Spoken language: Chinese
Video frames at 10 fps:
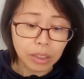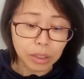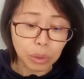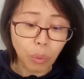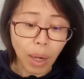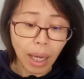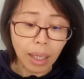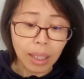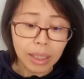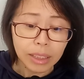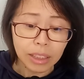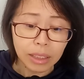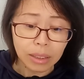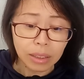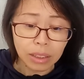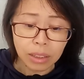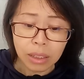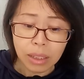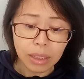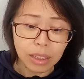这句话
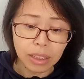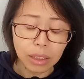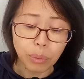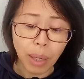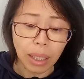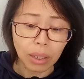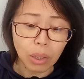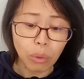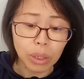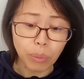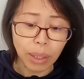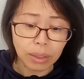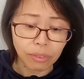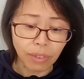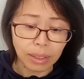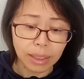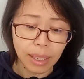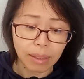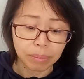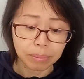彻底击垮了高丽王的防
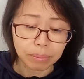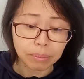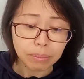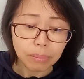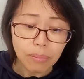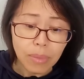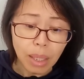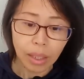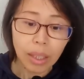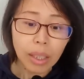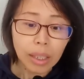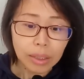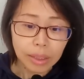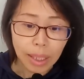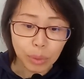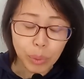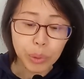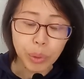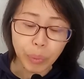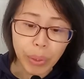线。在
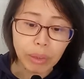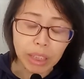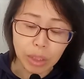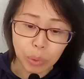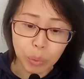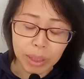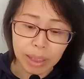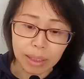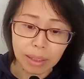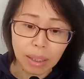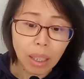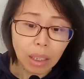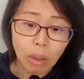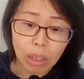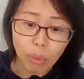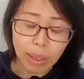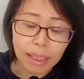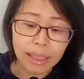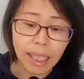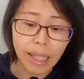对决快要结束时，高丽王
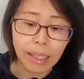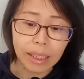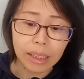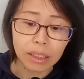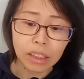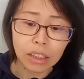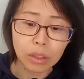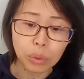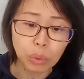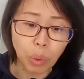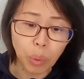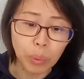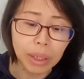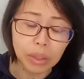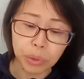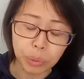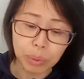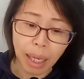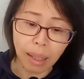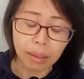的剑已经刺入红林的
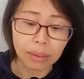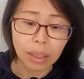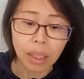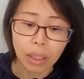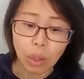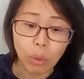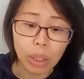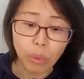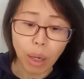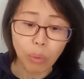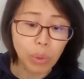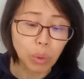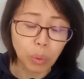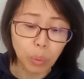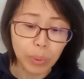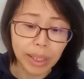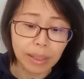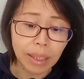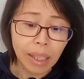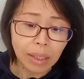胸膛。高丽王问红
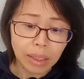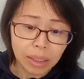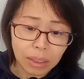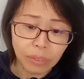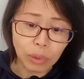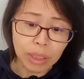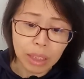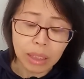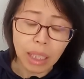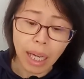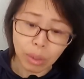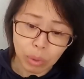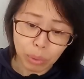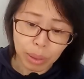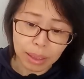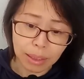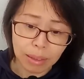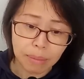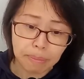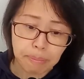林：“你是否曾经爱过我呢？